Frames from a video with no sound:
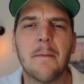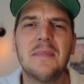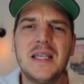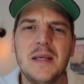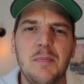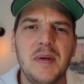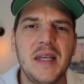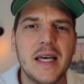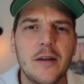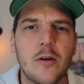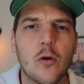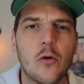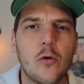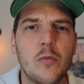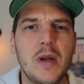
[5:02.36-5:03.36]
un, petit pied
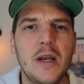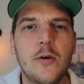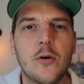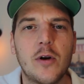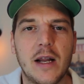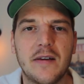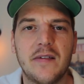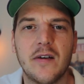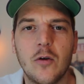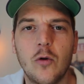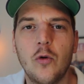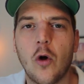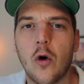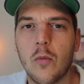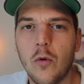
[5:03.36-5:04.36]
dans le milieu de la
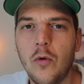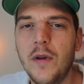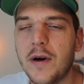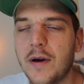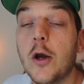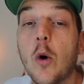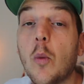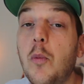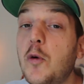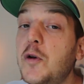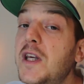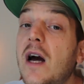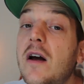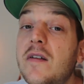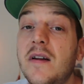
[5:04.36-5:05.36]
ceo dans le monde. Et on peut
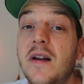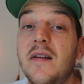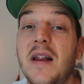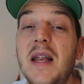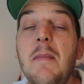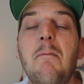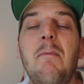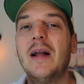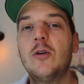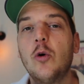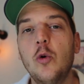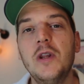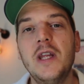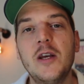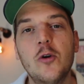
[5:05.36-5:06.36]
dire que c'est des années pas
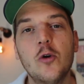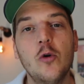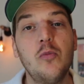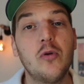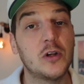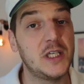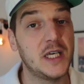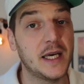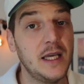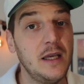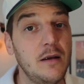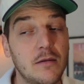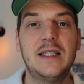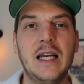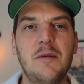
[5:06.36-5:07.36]
trop dégueu pour Thierry.
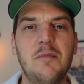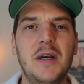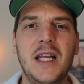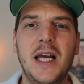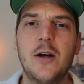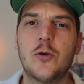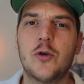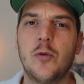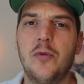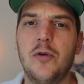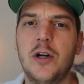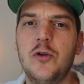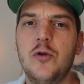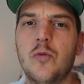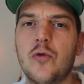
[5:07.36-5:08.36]
4 médailles en
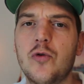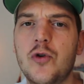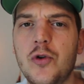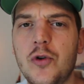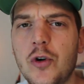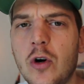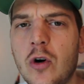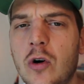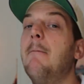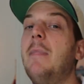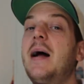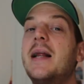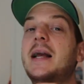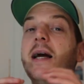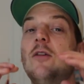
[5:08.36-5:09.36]
championnat du monde junior.
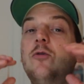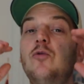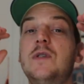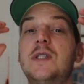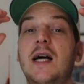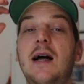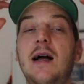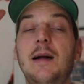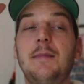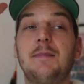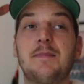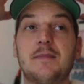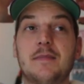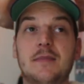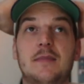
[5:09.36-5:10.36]
Malgré tout
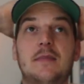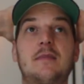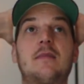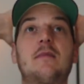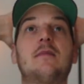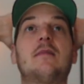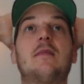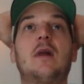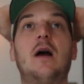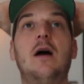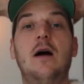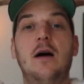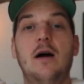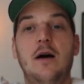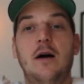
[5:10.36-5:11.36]
ça,
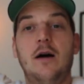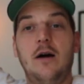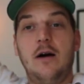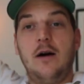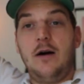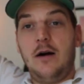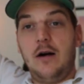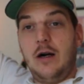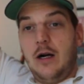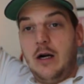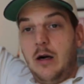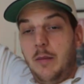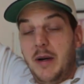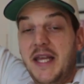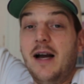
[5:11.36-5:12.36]

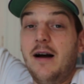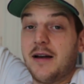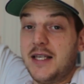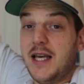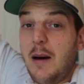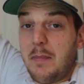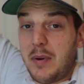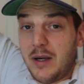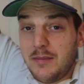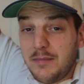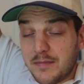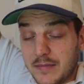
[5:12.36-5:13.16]
euh, bah, il y a un gap, hein.